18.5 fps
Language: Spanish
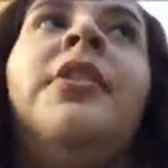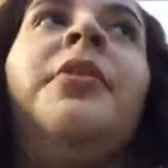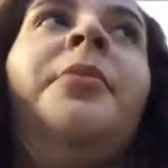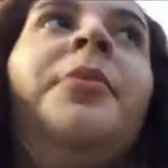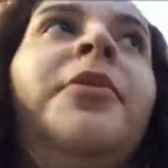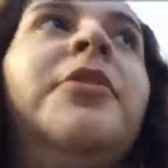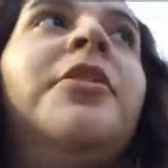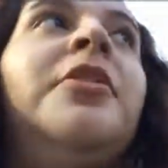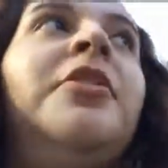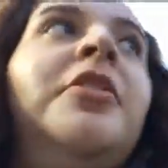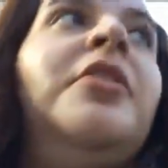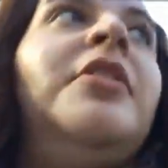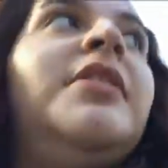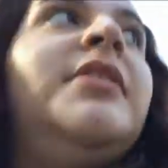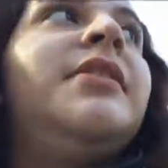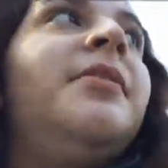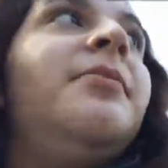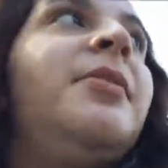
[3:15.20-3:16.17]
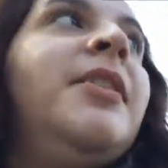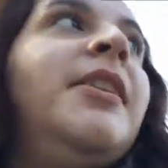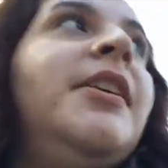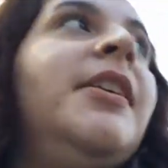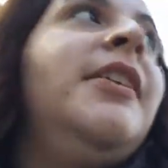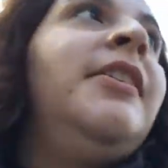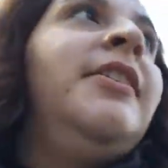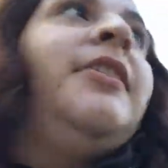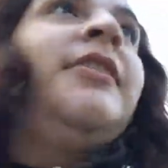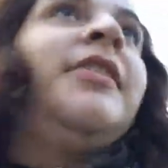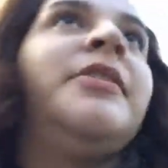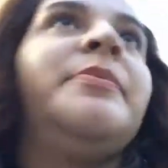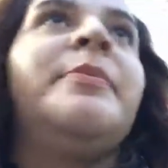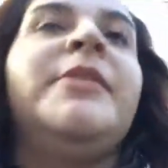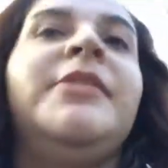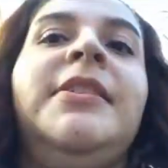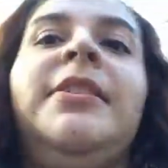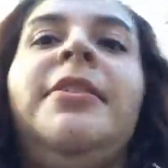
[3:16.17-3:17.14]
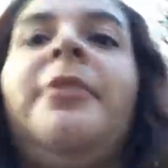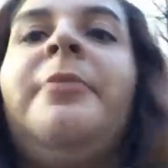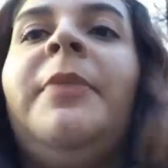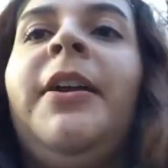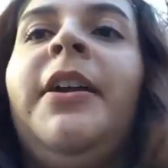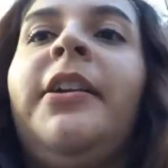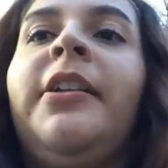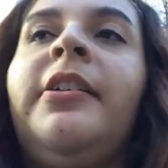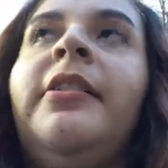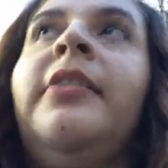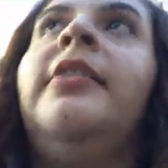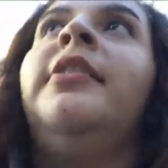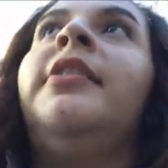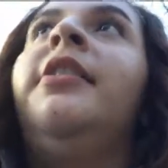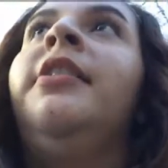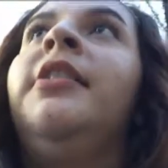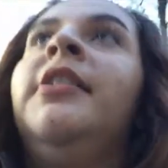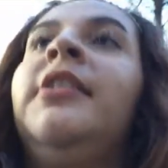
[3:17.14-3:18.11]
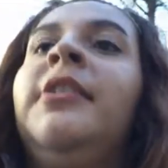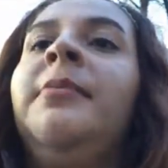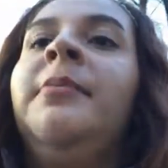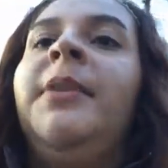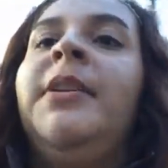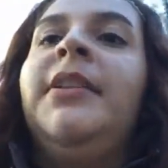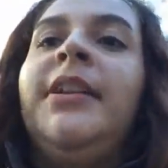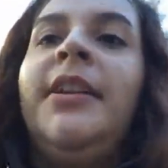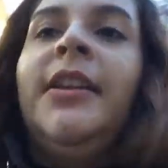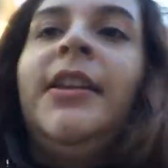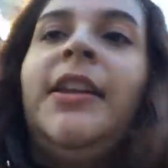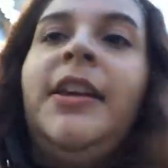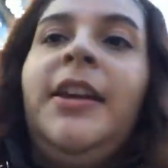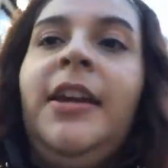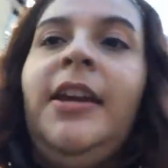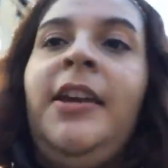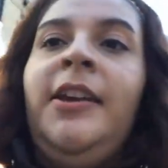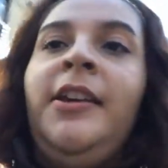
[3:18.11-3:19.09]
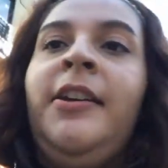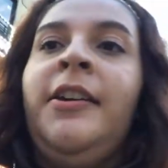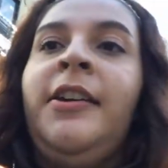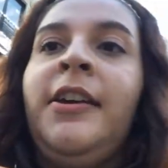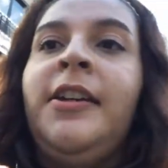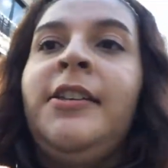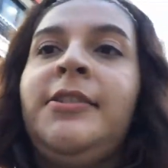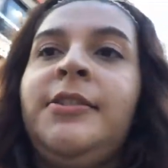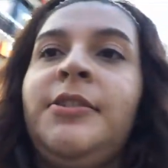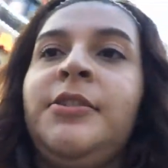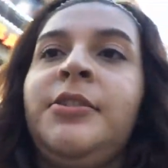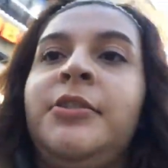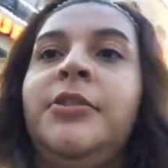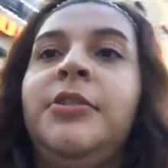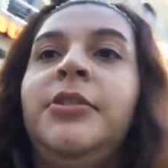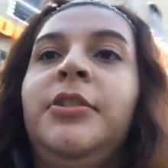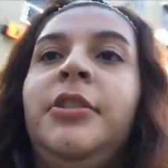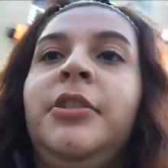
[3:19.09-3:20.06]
Como todo en esta vida, después de comer me enteré de esto,